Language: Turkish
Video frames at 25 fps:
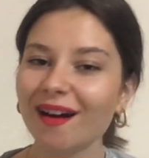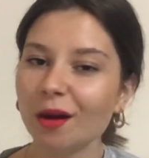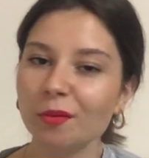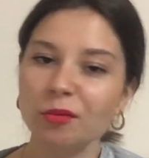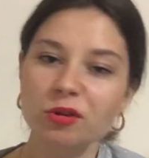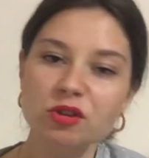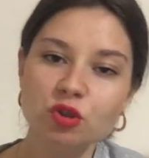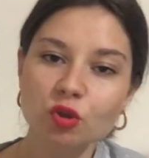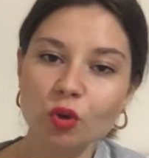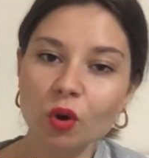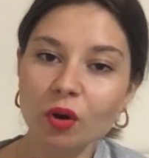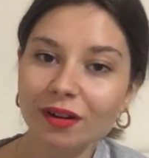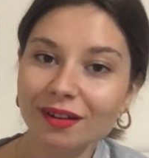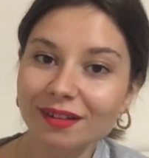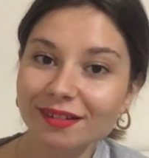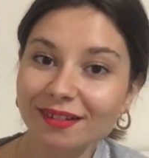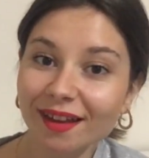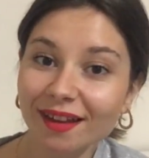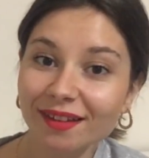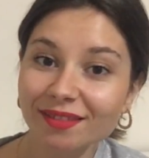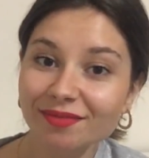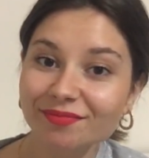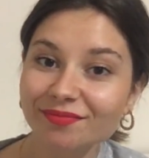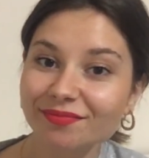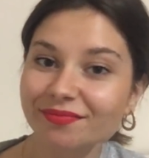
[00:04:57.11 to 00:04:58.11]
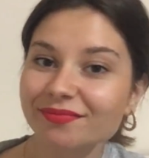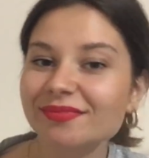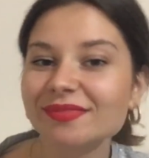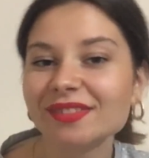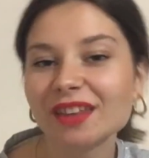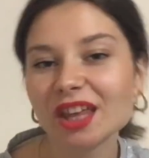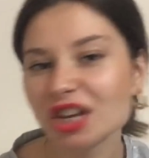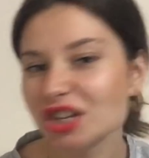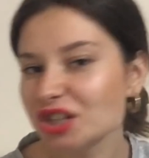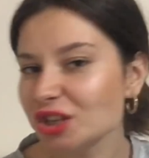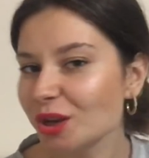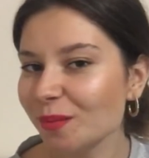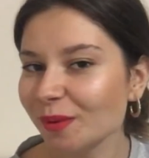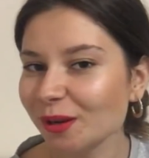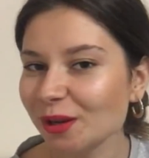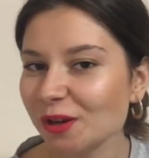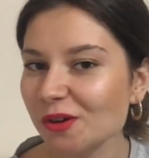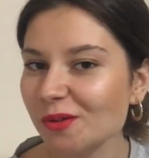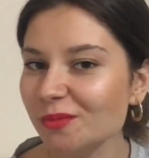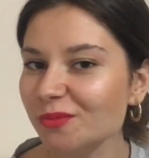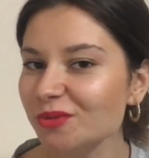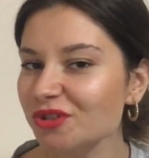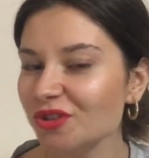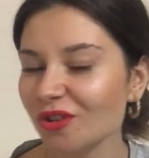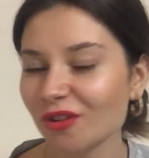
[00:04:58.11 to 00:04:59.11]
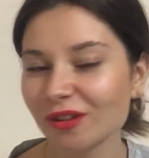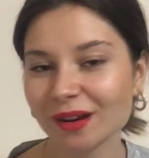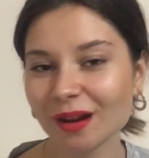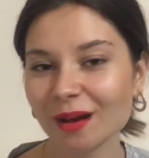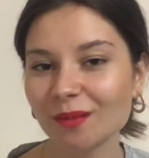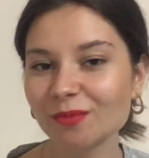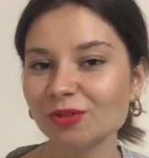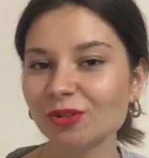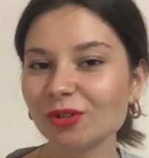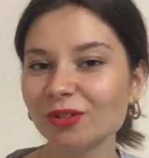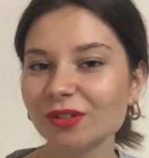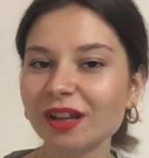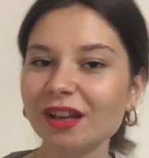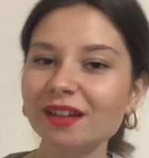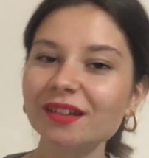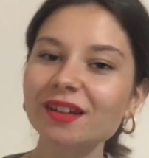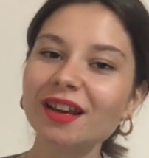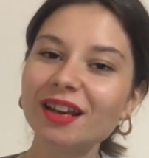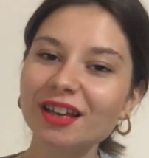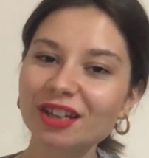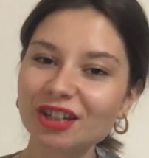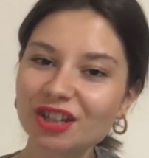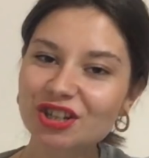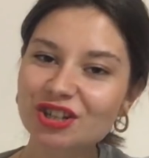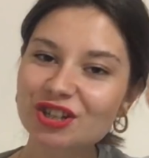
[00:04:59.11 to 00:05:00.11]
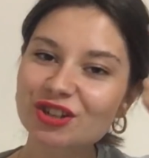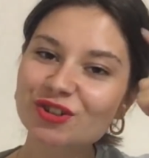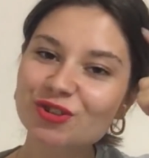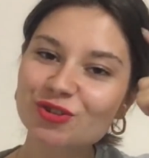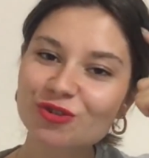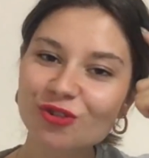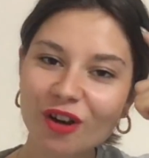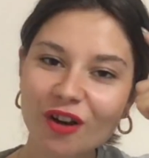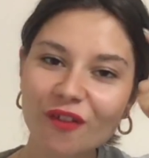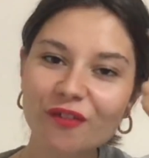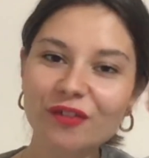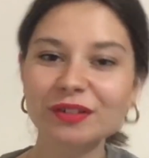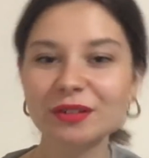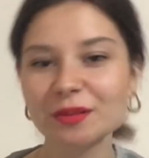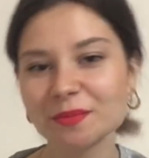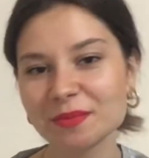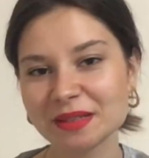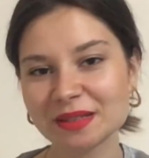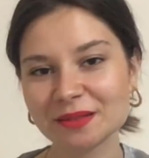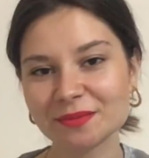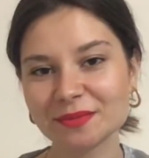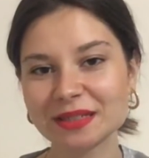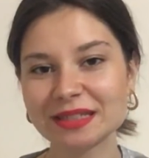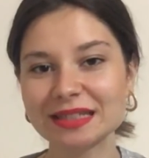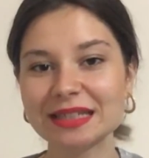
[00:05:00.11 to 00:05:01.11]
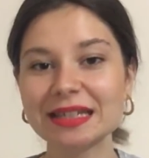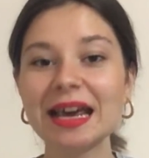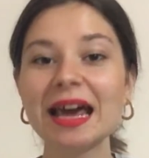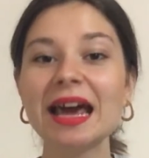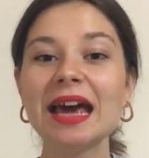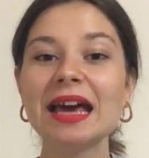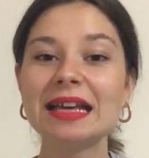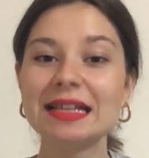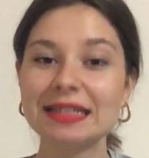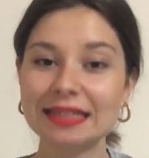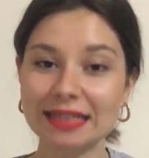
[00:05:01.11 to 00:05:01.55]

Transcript: Ama sonradan değişebiliyormuş. Önemli olan işin şu kafada bitmesi.